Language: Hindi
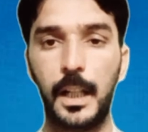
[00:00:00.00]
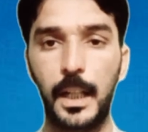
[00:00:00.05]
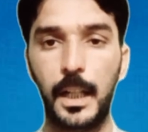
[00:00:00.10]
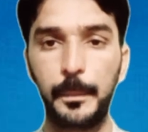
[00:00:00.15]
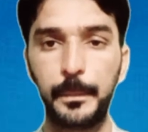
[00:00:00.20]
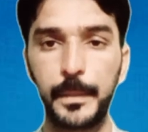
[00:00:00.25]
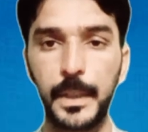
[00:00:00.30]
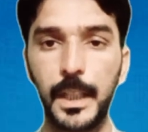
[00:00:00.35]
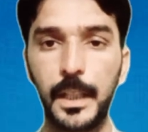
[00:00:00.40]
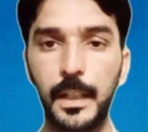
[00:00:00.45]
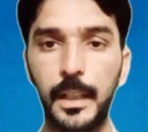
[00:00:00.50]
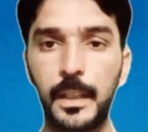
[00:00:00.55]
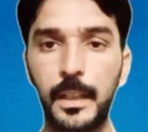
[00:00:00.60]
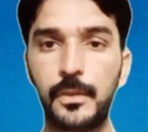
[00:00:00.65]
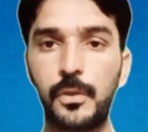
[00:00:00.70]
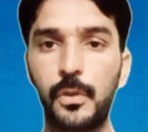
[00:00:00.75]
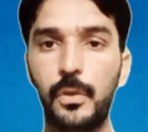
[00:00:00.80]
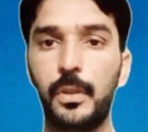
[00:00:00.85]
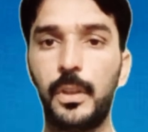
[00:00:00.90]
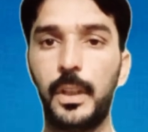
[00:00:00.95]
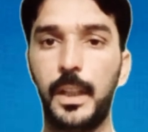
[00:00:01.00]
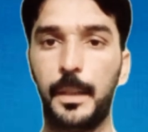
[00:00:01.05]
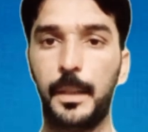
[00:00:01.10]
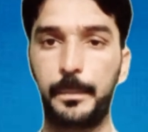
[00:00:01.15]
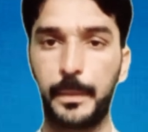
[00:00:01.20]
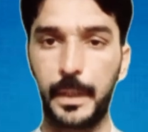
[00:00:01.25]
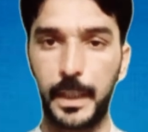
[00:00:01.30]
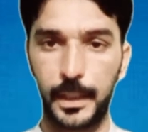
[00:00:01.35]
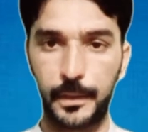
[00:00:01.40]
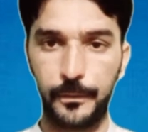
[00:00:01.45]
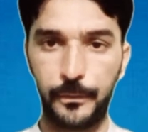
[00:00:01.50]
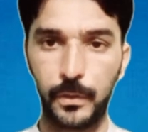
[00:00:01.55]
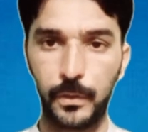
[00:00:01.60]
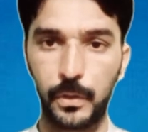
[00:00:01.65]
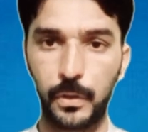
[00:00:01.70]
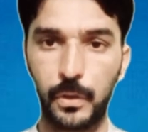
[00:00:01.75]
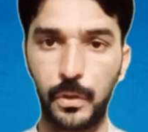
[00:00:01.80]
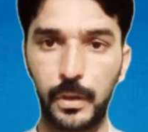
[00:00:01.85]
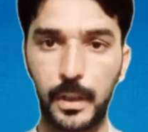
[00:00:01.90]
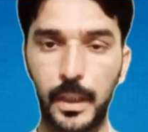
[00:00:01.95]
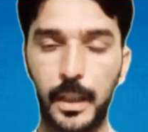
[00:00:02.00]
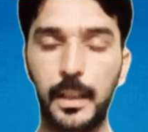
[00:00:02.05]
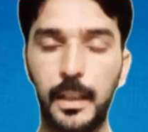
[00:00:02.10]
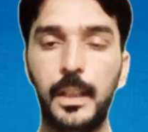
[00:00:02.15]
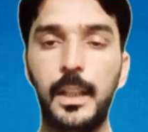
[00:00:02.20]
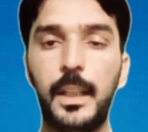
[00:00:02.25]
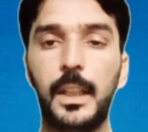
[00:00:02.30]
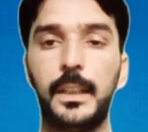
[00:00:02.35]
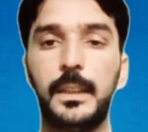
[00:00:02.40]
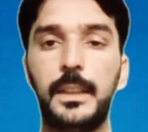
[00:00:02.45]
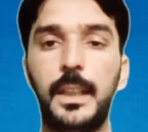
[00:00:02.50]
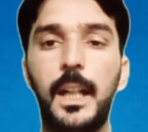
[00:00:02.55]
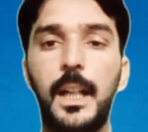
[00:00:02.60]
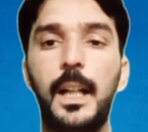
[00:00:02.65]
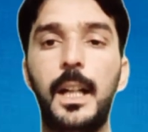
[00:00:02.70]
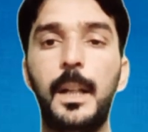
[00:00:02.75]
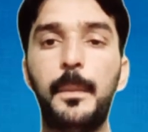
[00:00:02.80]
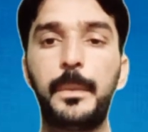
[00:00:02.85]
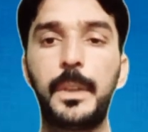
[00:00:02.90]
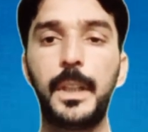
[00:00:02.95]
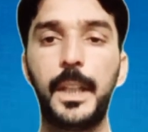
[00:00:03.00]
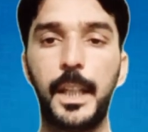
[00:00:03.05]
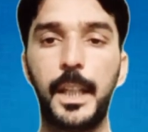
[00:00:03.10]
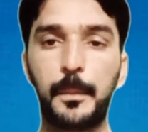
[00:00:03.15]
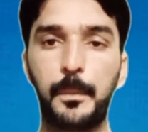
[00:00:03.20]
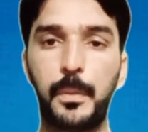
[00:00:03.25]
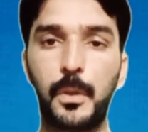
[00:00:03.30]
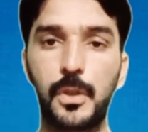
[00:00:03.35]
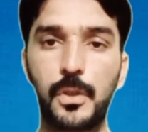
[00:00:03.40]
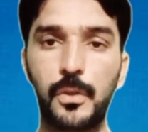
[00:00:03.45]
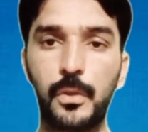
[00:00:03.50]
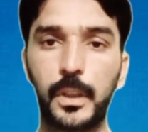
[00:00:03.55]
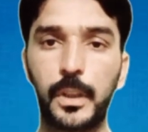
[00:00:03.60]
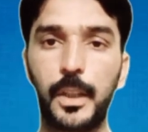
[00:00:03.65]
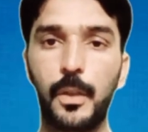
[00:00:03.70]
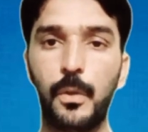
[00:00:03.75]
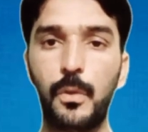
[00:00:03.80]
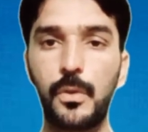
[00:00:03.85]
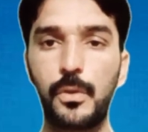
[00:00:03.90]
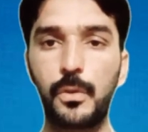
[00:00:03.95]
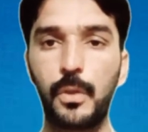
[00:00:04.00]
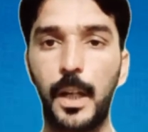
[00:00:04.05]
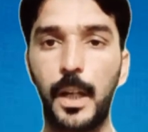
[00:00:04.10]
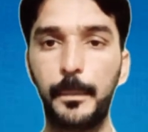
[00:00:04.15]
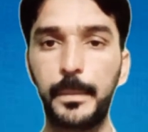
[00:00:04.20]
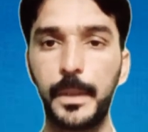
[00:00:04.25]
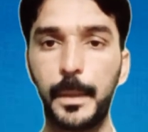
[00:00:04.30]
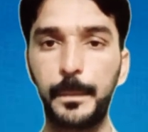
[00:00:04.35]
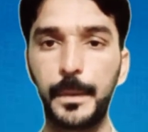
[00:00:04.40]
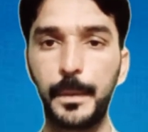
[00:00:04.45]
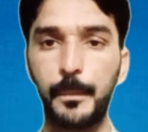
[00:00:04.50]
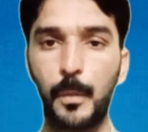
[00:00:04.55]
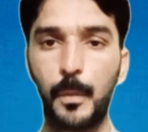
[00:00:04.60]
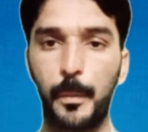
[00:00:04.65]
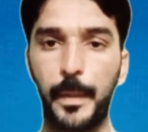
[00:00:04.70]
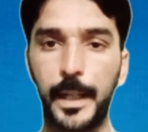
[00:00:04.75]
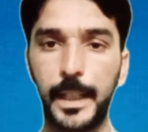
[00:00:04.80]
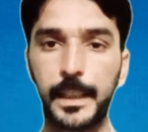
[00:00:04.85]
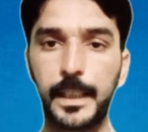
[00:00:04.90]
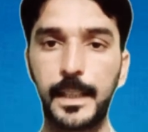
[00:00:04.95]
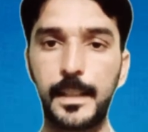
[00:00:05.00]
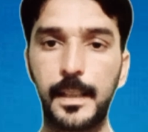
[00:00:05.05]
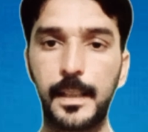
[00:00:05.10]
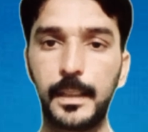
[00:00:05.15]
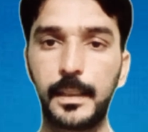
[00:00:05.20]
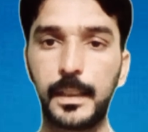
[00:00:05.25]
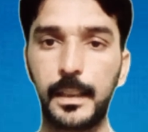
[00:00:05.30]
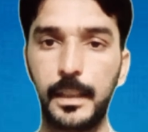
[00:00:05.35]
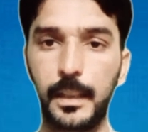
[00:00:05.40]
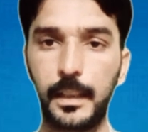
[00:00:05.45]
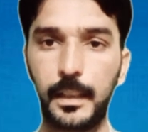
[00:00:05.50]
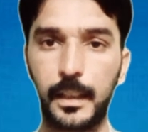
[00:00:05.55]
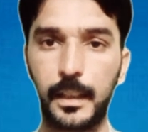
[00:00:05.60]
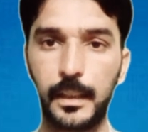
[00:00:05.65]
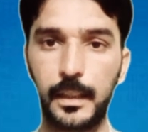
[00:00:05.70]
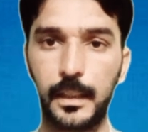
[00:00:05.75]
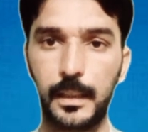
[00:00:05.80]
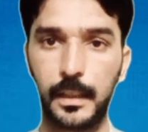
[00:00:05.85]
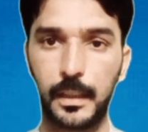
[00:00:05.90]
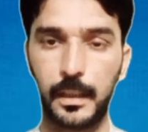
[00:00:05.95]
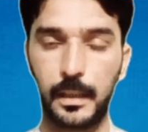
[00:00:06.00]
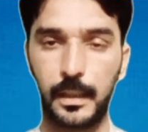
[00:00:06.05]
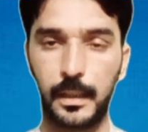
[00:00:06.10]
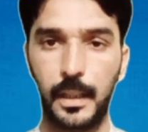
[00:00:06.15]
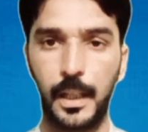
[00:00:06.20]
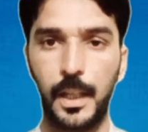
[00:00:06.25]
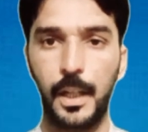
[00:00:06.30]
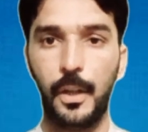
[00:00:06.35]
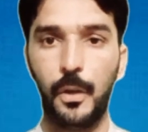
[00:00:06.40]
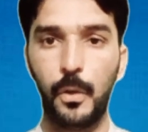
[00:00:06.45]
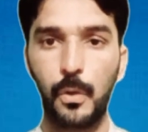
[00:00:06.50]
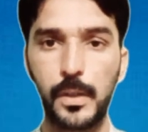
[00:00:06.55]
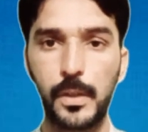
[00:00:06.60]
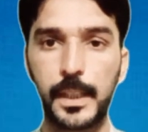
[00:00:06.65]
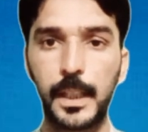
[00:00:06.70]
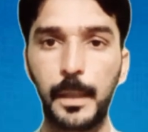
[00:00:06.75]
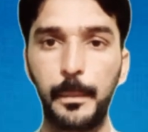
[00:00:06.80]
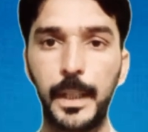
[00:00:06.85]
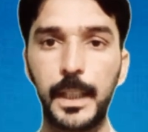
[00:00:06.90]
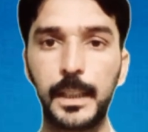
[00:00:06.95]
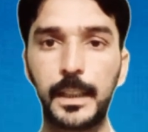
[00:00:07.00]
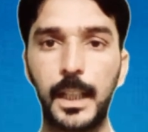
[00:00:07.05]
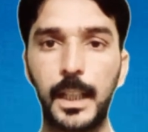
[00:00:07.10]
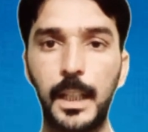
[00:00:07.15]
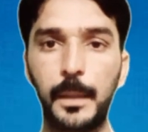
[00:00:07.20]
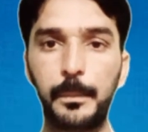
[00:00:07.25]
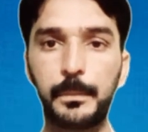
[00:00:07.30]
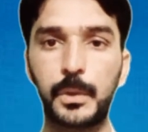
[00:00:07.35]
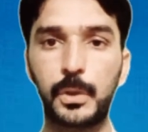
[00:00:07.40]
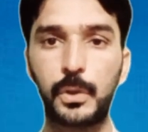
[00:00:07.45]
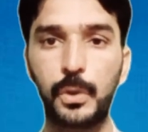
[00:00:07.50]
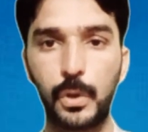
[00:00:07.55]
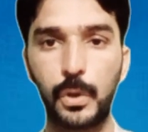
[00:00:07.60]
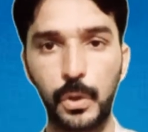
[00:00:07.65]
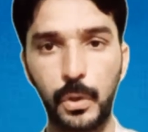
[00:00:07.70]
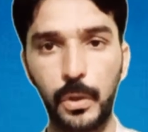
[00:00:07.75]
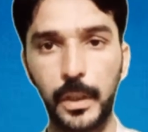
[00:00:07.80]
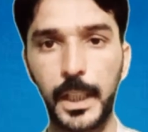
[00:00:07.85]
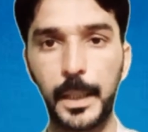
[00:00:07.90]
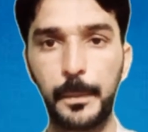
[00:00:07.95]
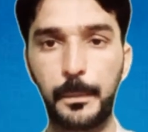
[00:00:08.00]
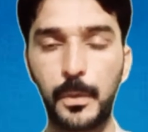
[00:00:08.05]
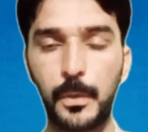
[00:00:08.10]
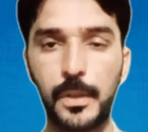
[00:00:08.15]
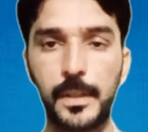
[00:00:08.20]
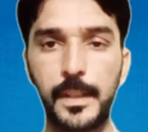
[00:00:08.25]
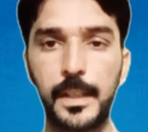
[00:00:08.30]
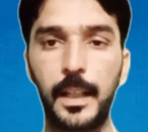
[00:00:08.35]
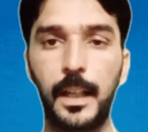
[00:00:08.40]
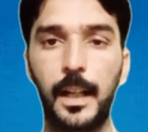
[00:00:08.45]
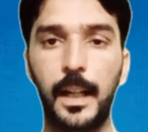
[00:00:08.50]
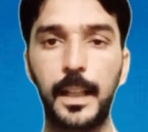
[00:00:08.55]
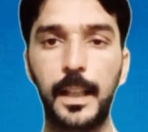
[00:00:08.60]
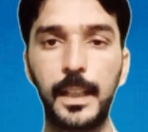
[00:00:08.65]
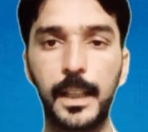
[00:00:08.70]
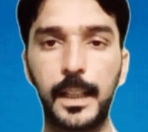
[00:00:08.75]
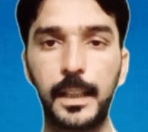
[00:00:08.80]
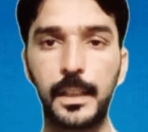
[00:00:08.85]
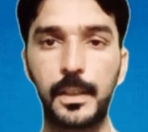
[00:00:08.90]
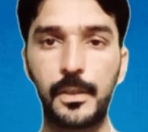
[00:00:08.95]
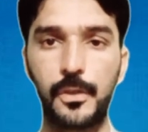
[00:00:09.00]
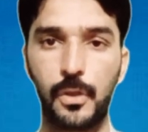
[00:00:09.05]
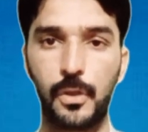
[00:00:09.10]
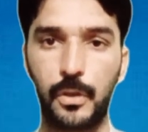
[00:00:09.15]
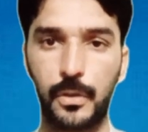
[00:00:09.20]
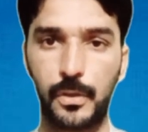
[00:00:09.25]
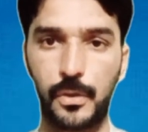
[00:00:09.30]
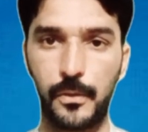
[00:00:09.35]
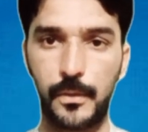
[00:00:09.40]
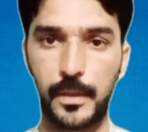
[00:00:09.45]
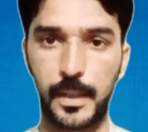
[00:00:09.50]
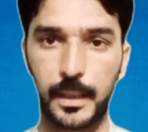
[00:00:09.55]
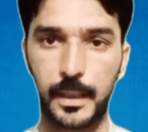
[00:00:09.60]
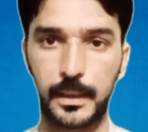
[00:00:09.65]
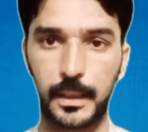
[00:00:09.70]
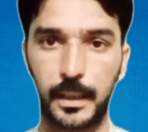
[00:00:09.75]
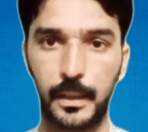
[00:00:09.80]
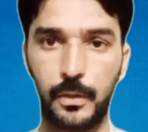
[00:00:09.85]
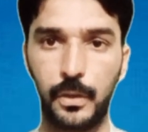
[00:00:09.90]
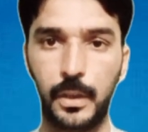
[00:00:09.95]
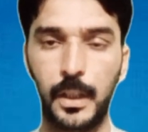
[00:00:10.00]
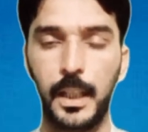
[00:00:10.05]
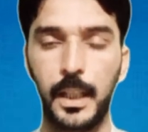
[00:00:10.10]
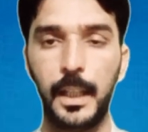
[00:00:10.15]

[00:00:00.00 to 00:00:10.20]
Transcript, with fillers: अपने जो आप हेडफोन होगा या आपके एयरपोर्ट्स होंगे उसको आपने अपने मोबाइल के साथ कनेक्ट कर लेने हैं उसके बाद आप दोनों एयरपोर्ट से अलग अलग सॉन्ग सुन सकते हो